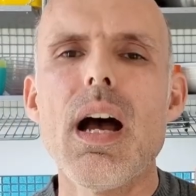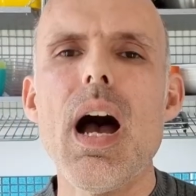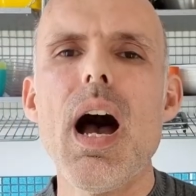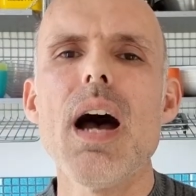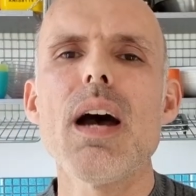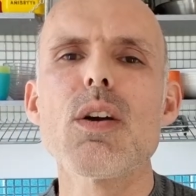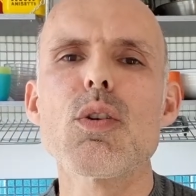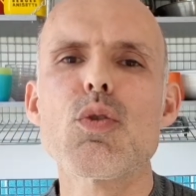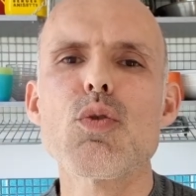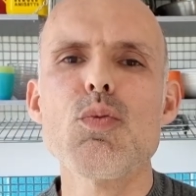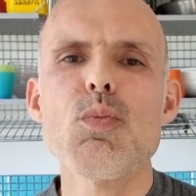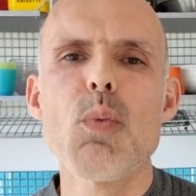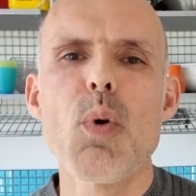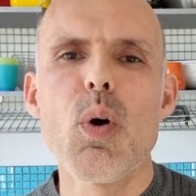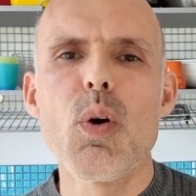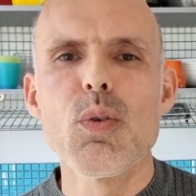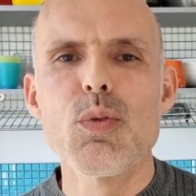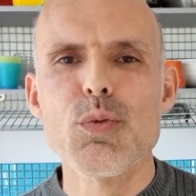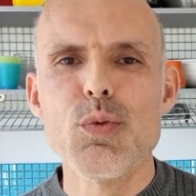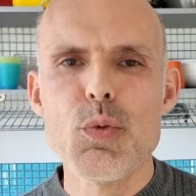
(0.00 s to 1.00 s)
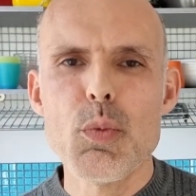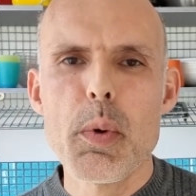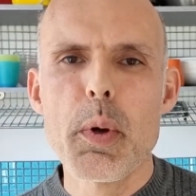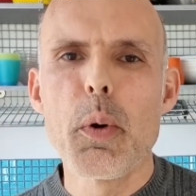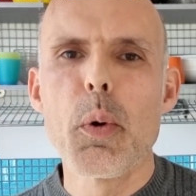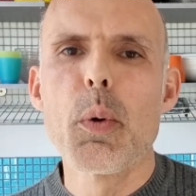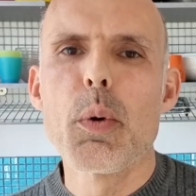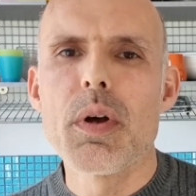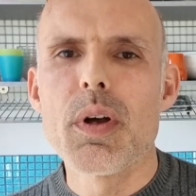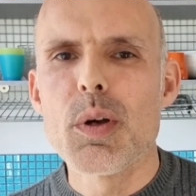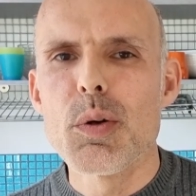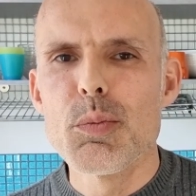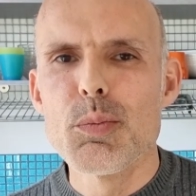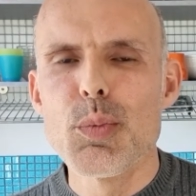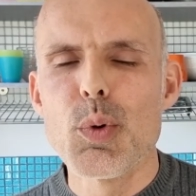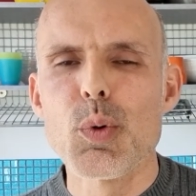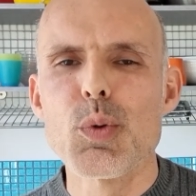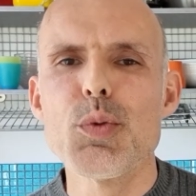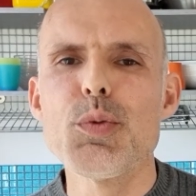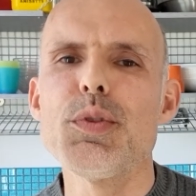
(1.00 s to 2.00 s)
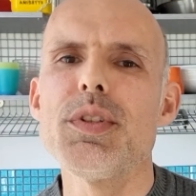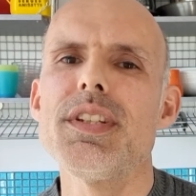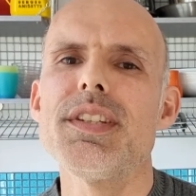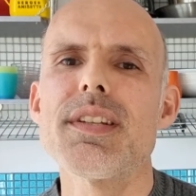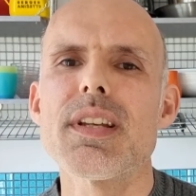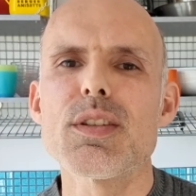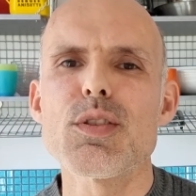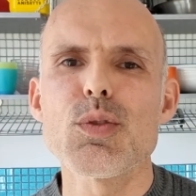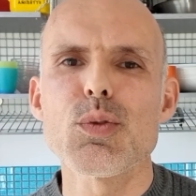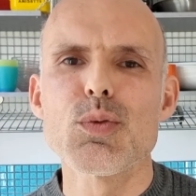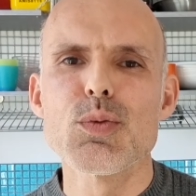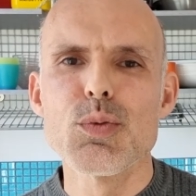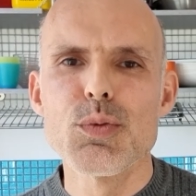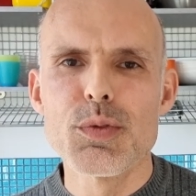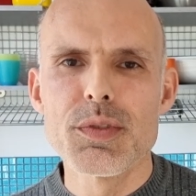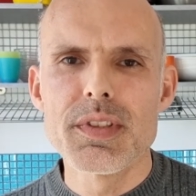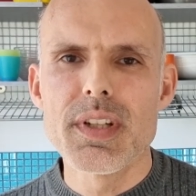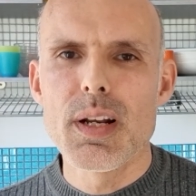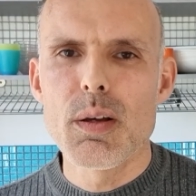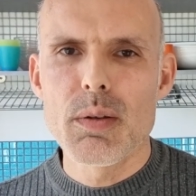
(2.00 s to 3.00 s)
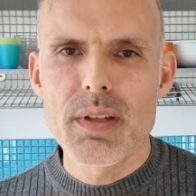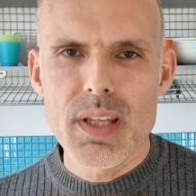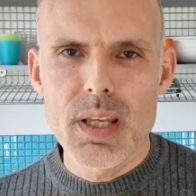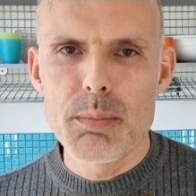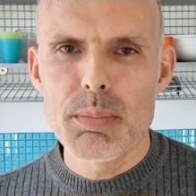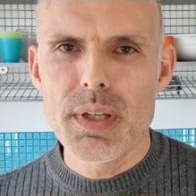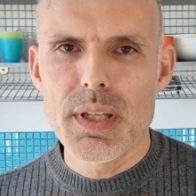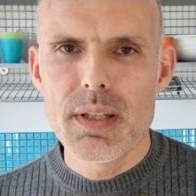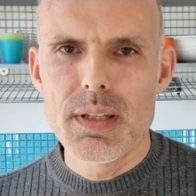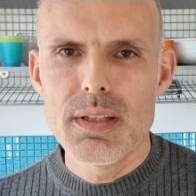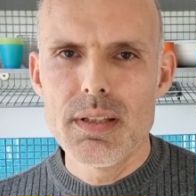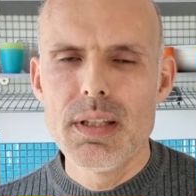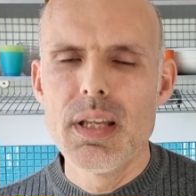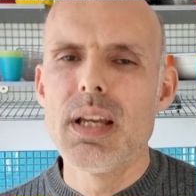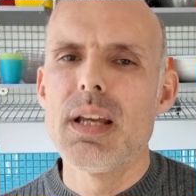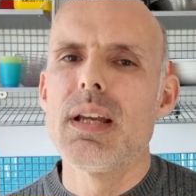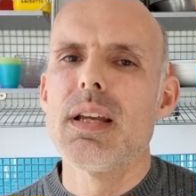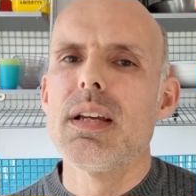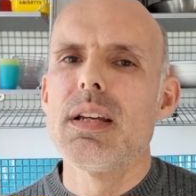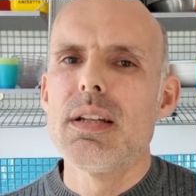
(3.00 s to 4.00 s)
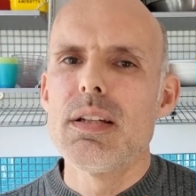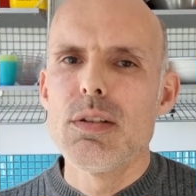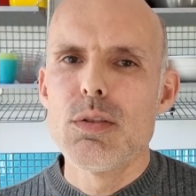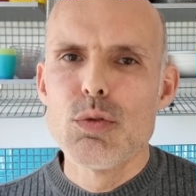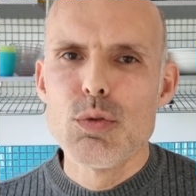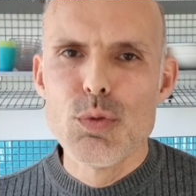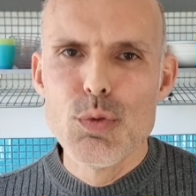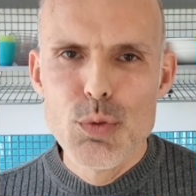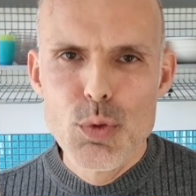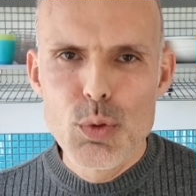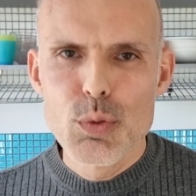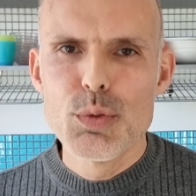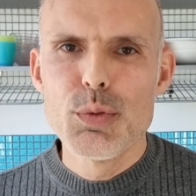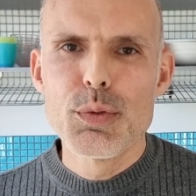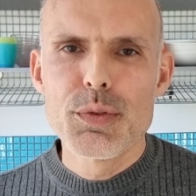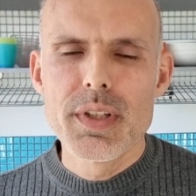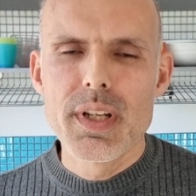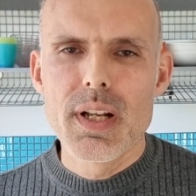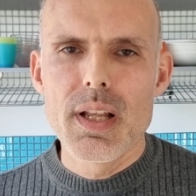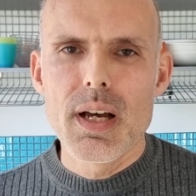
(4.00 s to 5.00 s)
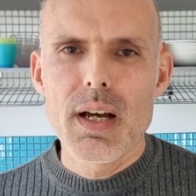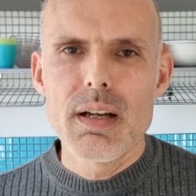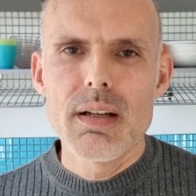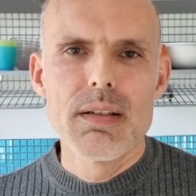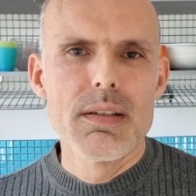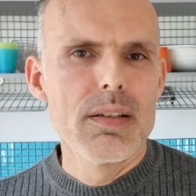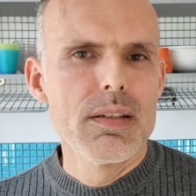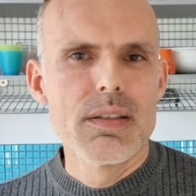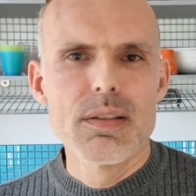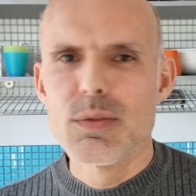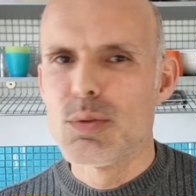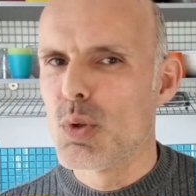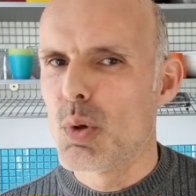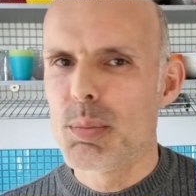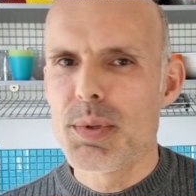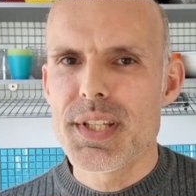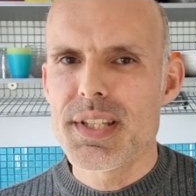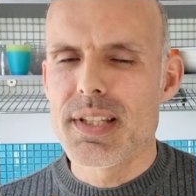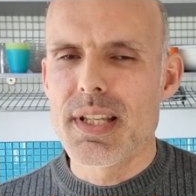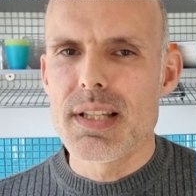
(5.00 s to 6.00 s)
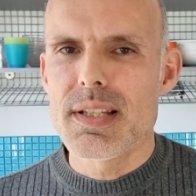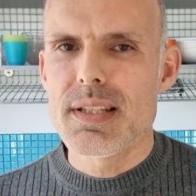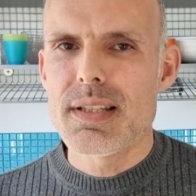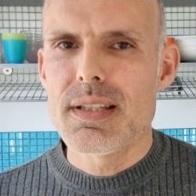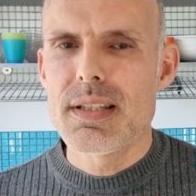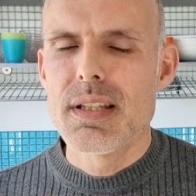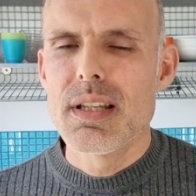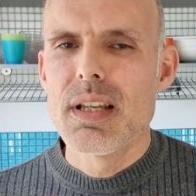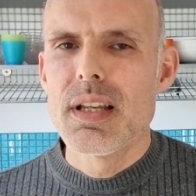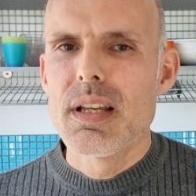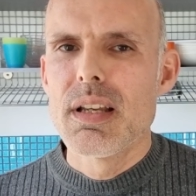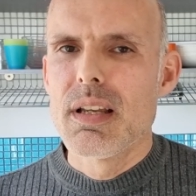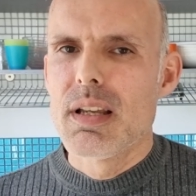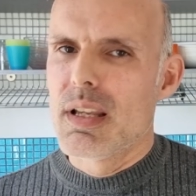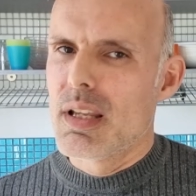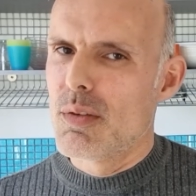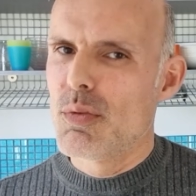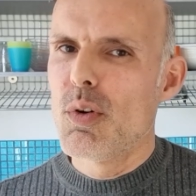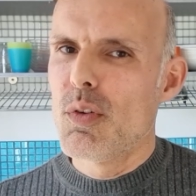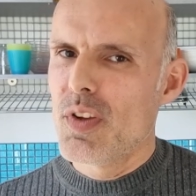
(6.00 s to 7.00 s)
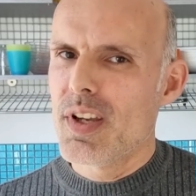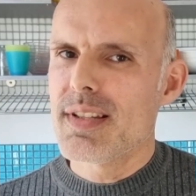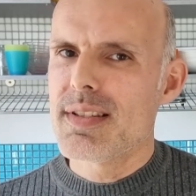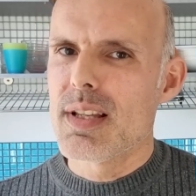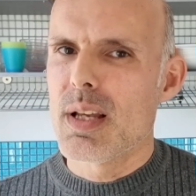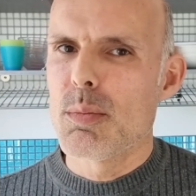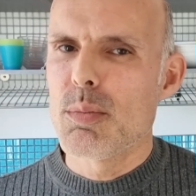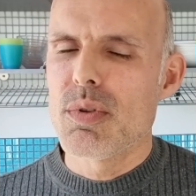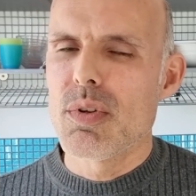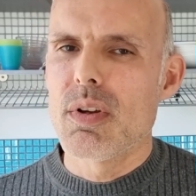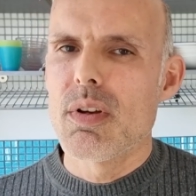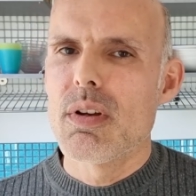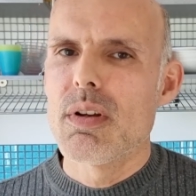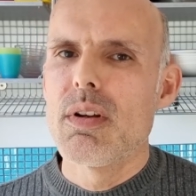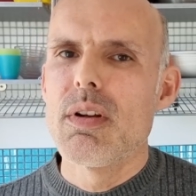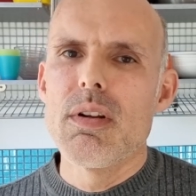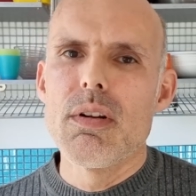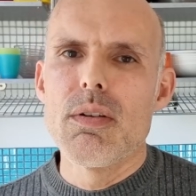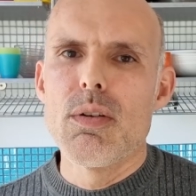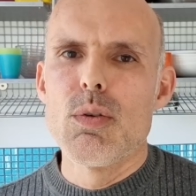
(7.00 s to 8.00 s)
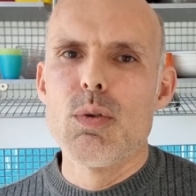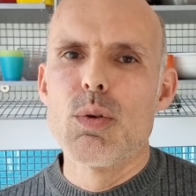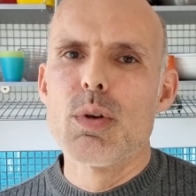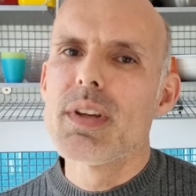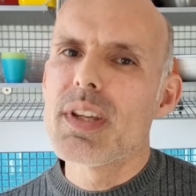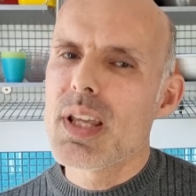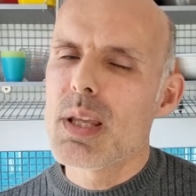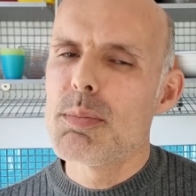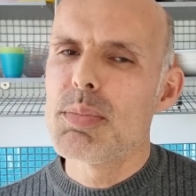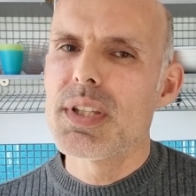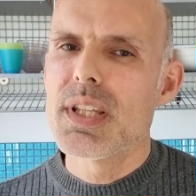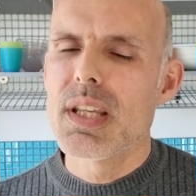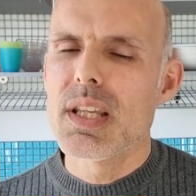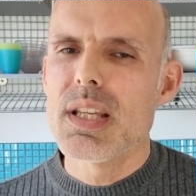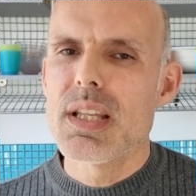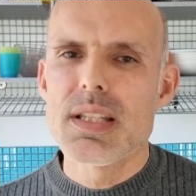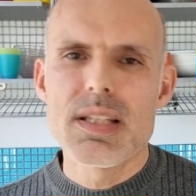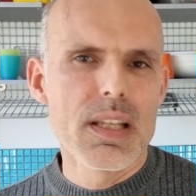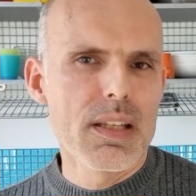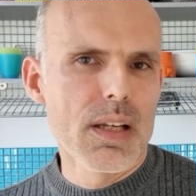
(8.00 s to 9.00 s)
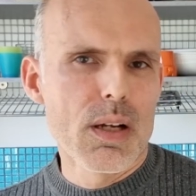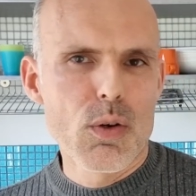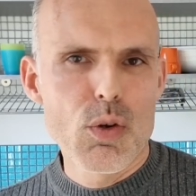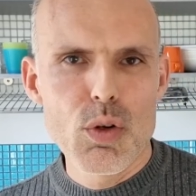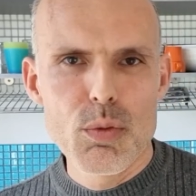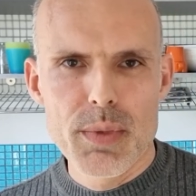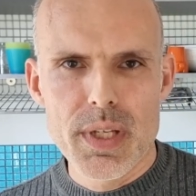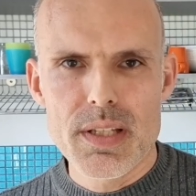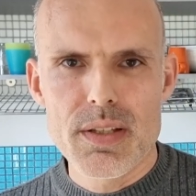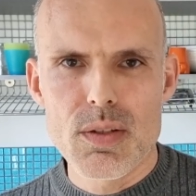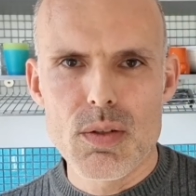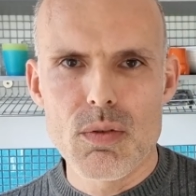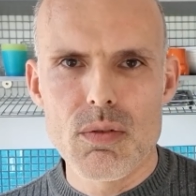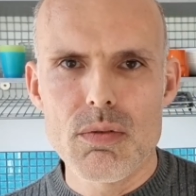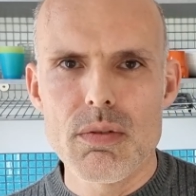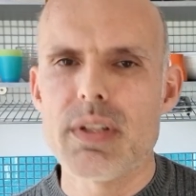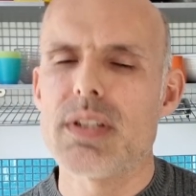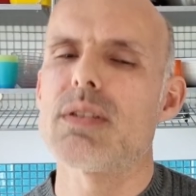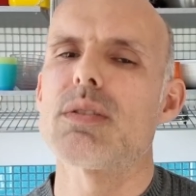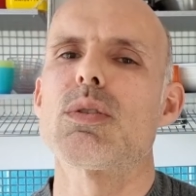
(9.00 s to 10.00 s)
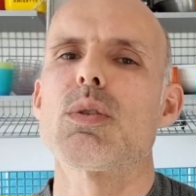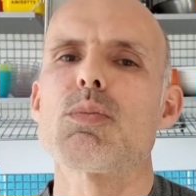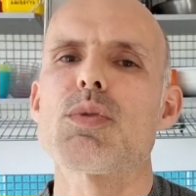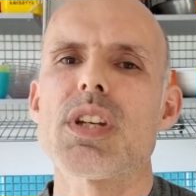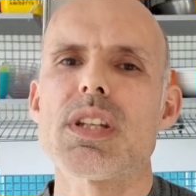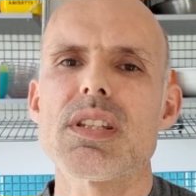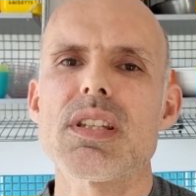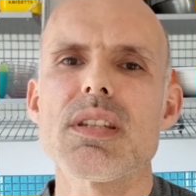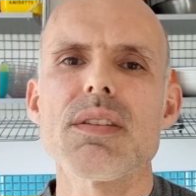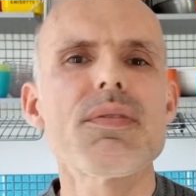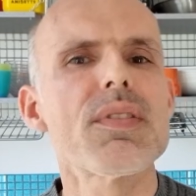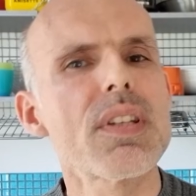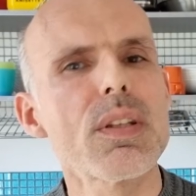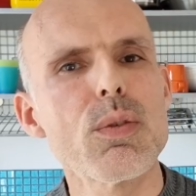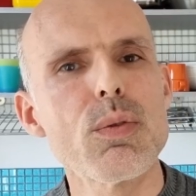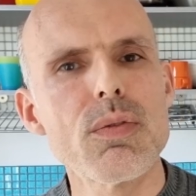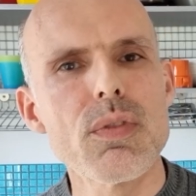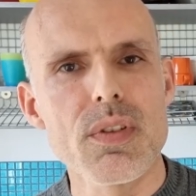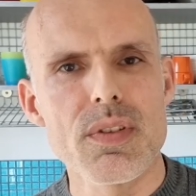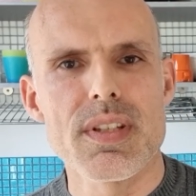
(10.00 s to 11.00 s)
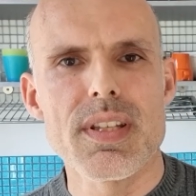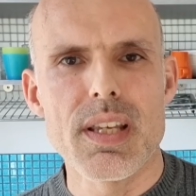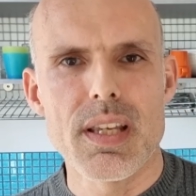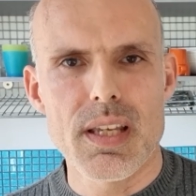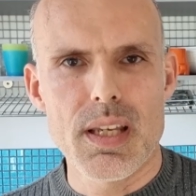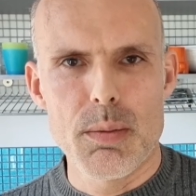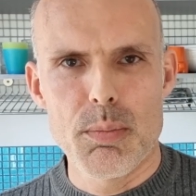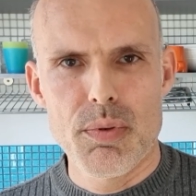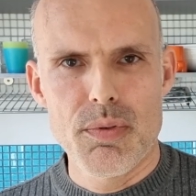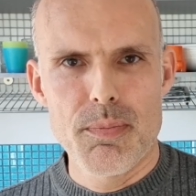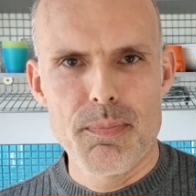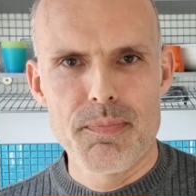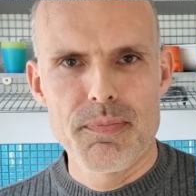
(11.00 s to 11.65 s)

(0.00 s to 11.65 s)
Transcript: Argument numéro 1 pour l'utilisation du Nutella en crêperie, no Nutella, no business. Il faut faire simple. Hein. Le crêpier, c'est un commerçant et son objectif, c'est de vendre ses crêpes.